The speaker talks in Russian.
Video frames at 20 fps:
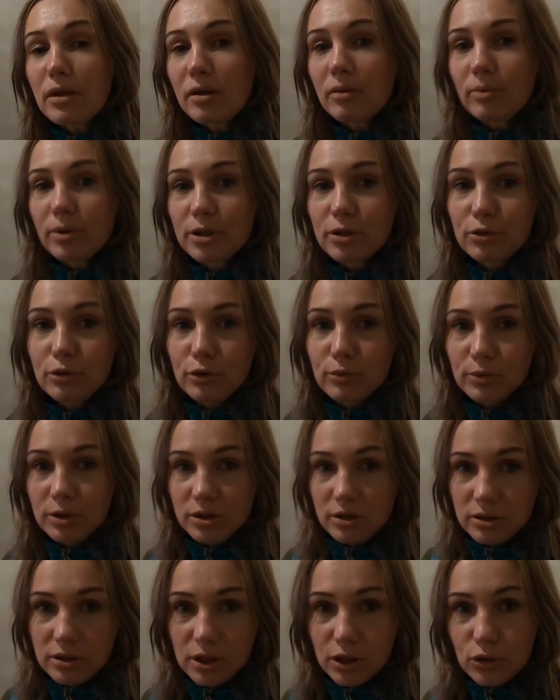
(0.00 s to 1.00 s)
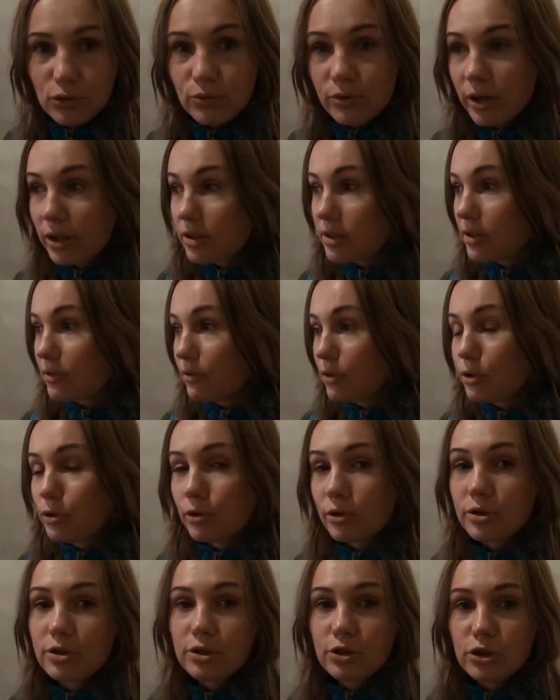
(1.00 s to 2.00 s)
По стоимости скажу в конце
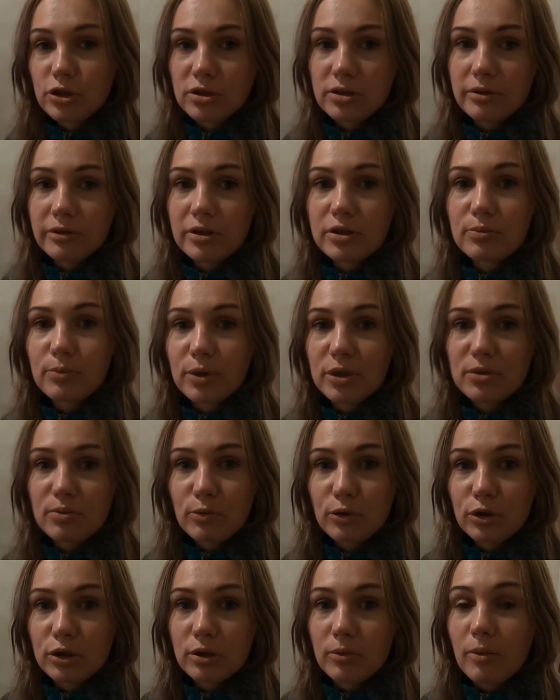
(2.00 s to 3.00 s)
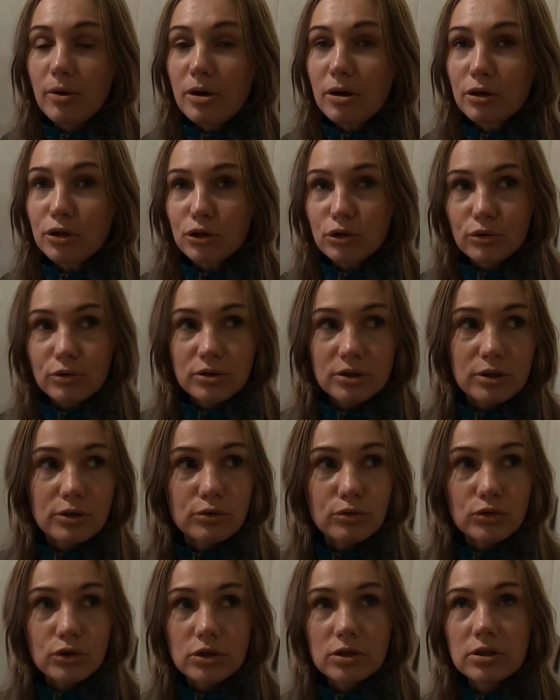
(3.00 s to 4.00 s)
видео, а сейчас давайте посмотрим, что
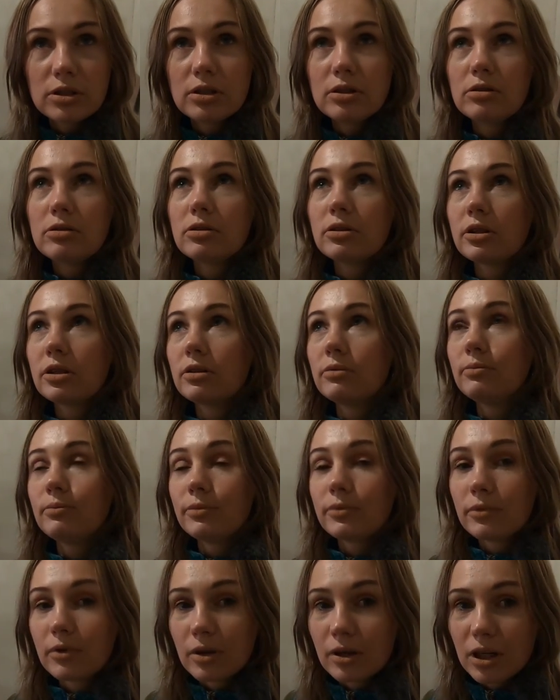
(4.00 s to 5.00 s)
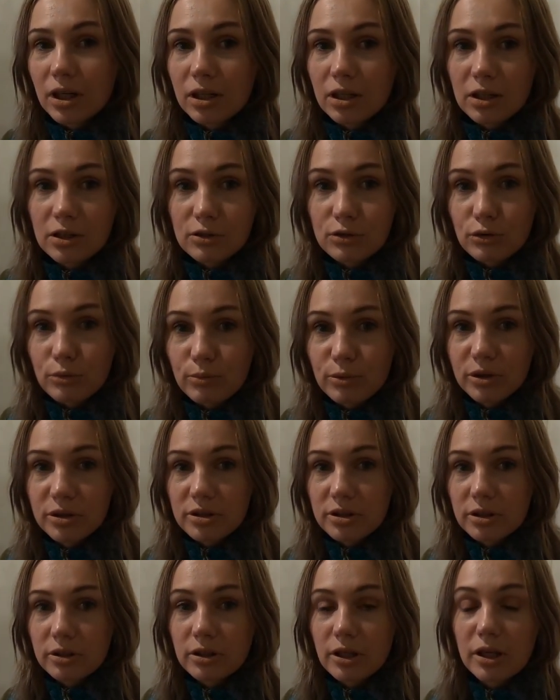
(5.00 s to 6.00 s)
здесь уже сделано, какие
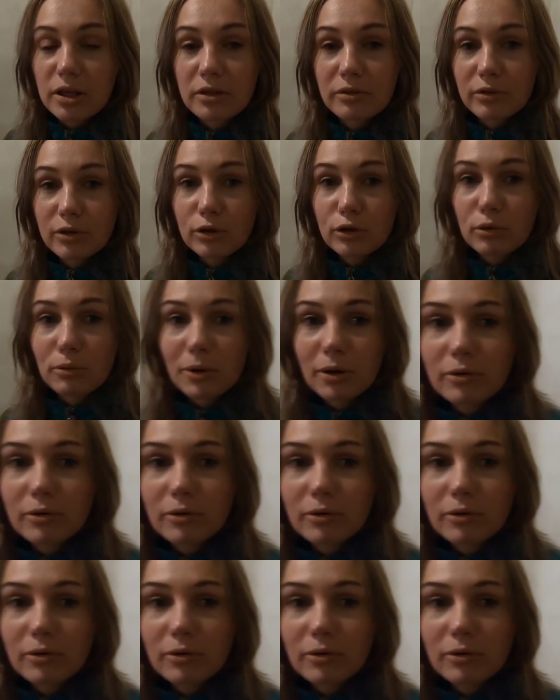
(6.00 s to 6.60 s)
особенности данного дома.